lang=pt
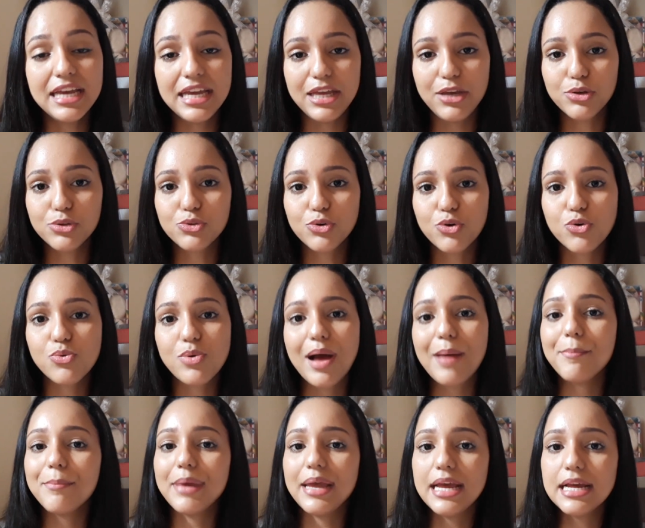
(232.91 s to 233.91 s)
eu tô com a
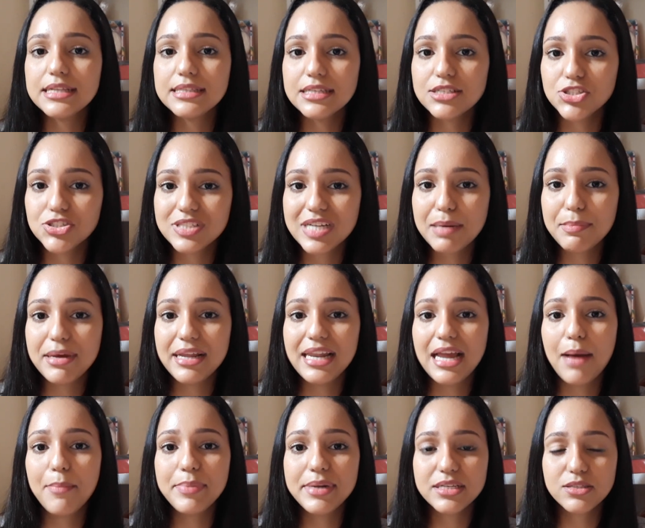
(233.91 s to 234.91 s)
meta de
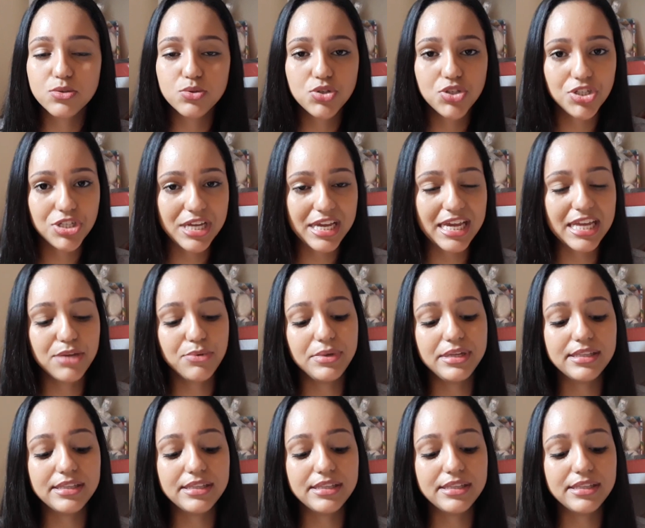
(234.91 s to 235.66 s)
trabalhar preço cheio,